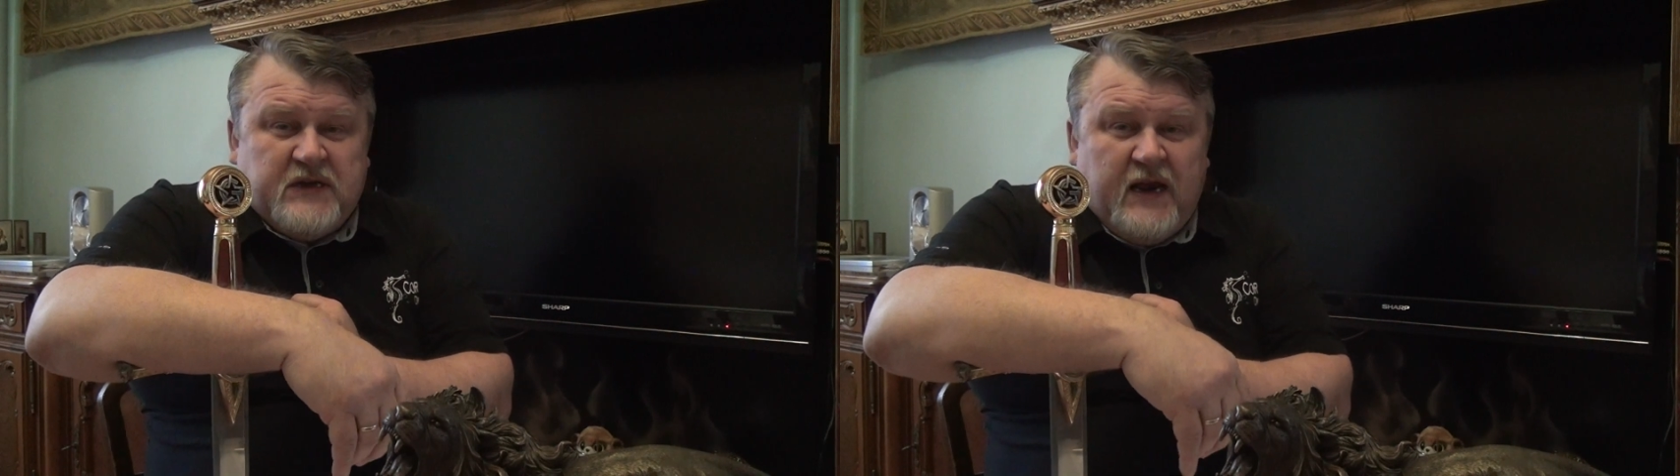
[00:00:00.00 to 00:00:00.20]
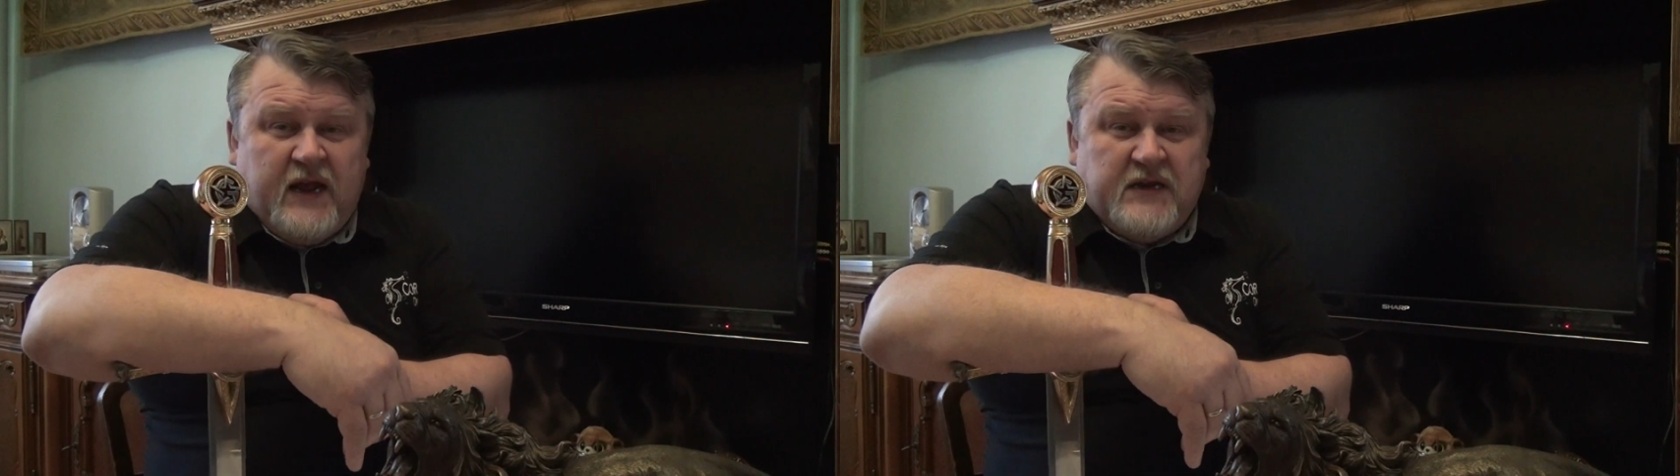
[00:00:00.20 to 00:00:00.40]

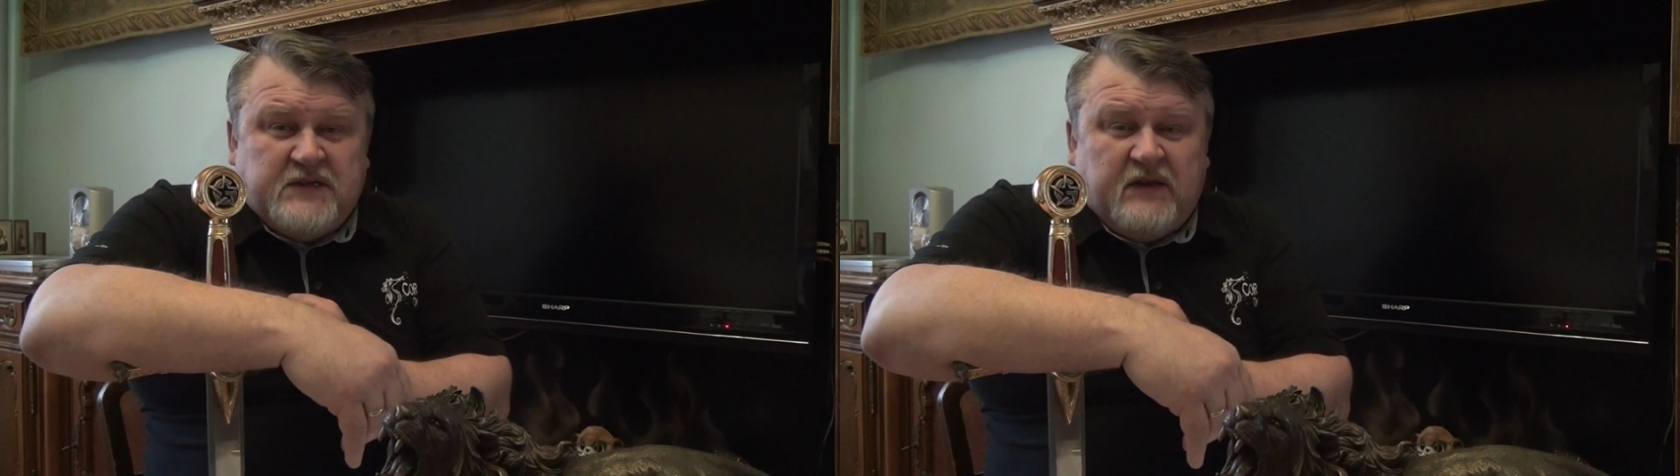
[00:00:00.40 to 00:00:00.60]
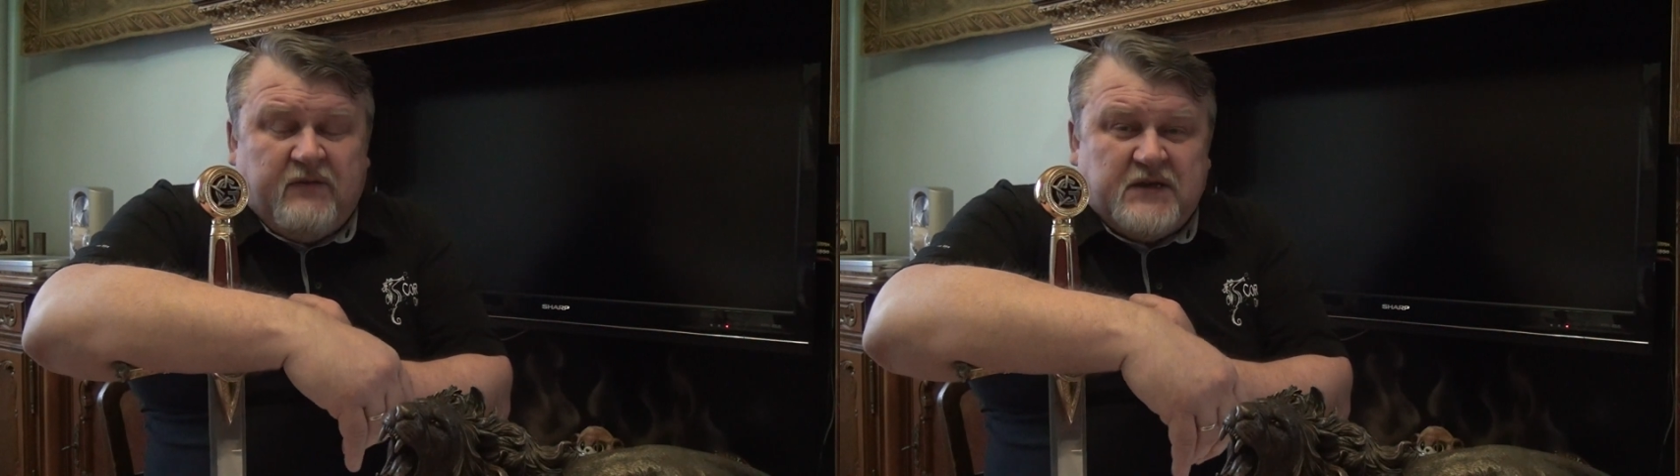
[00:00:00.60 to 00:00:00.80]
солярис
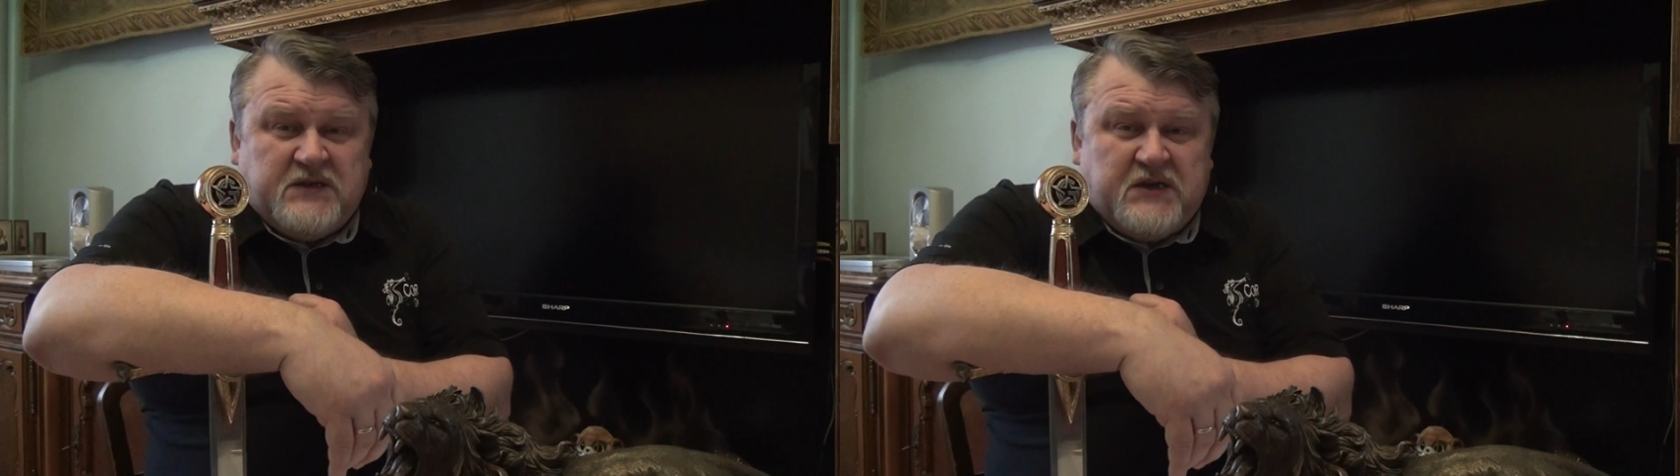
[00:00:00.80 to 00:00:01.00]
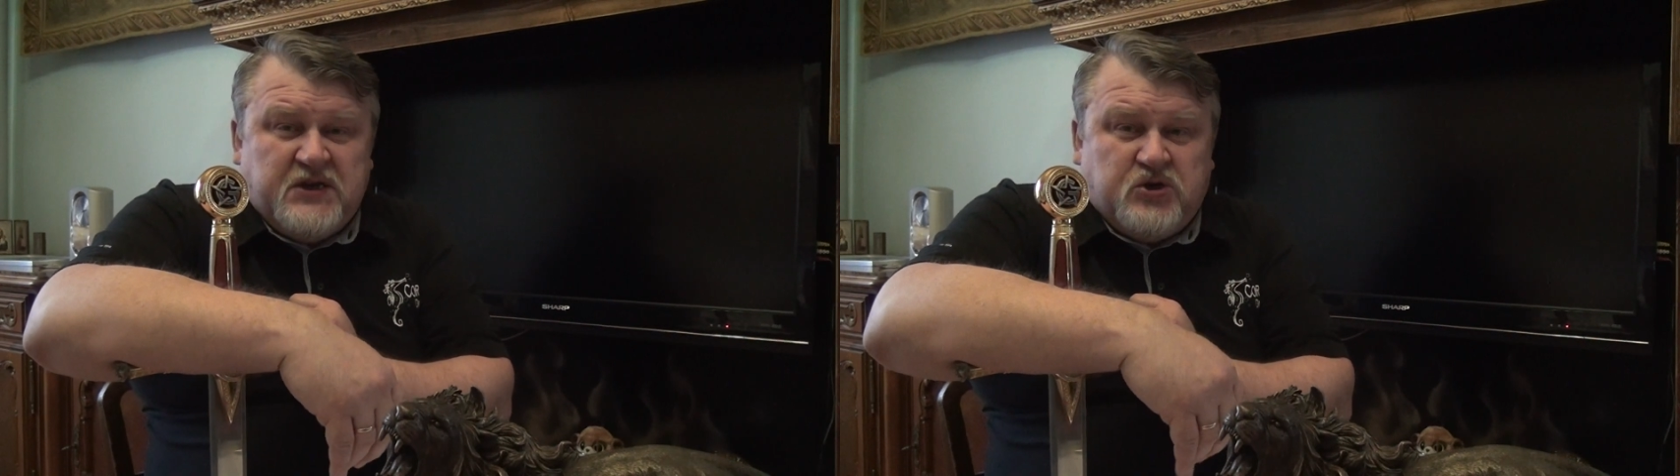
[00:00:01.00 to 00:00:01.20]
за
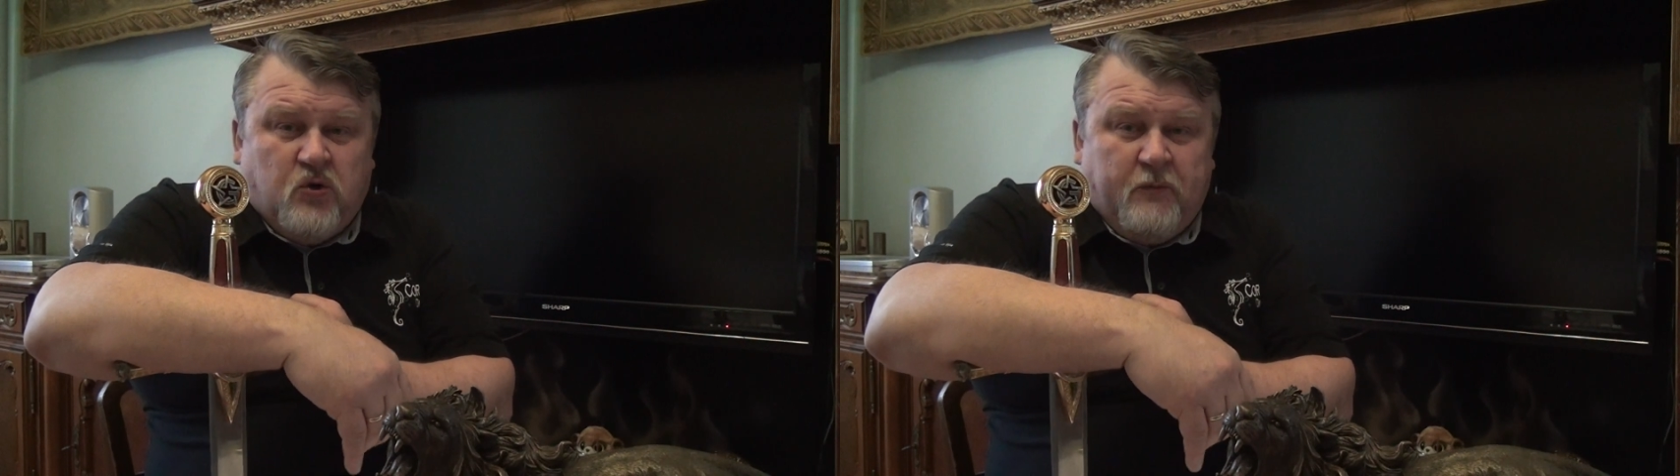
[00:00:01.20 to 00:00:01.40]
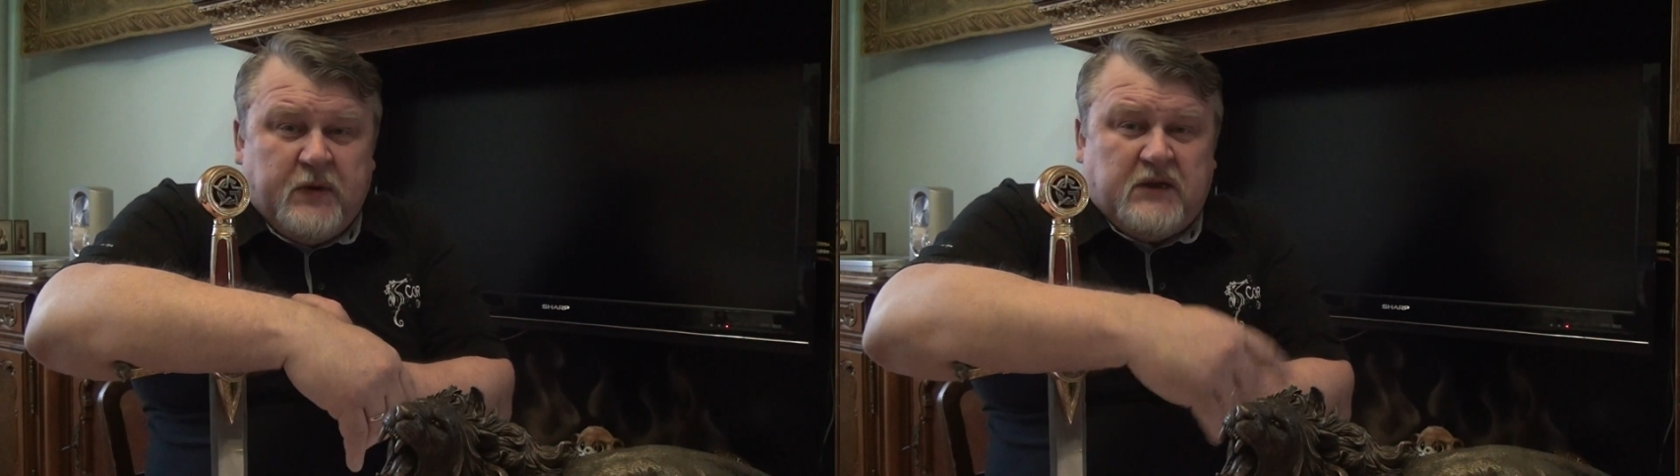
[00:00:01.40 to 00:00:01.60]
20 тысяч
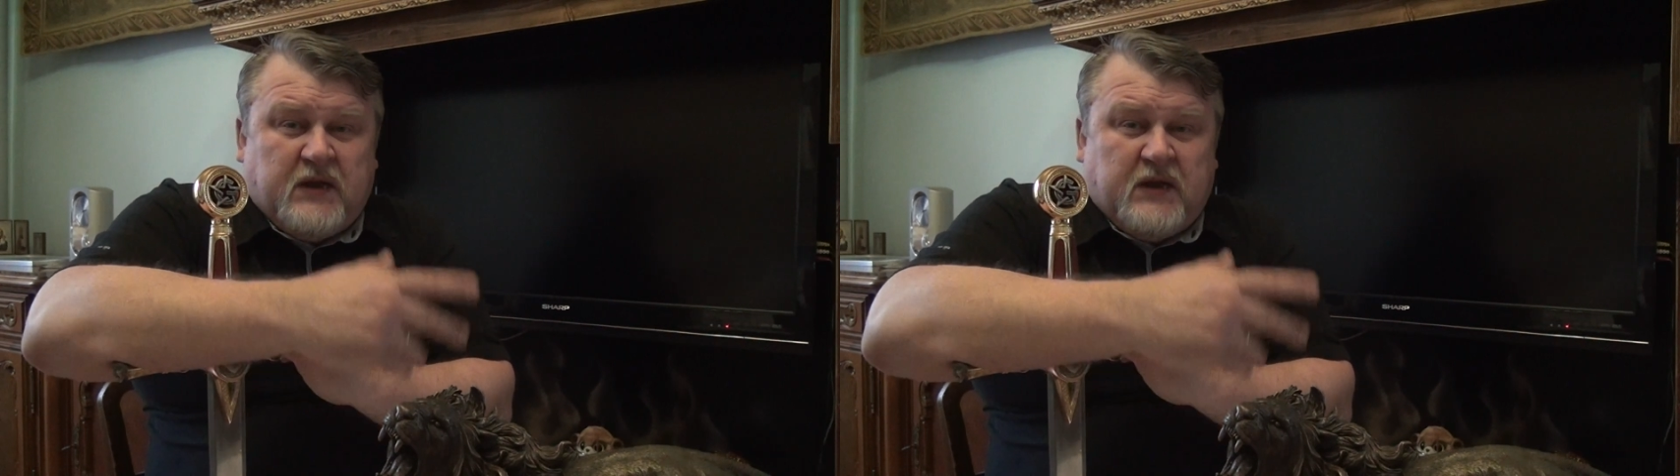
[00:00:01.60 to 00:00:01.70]
купите,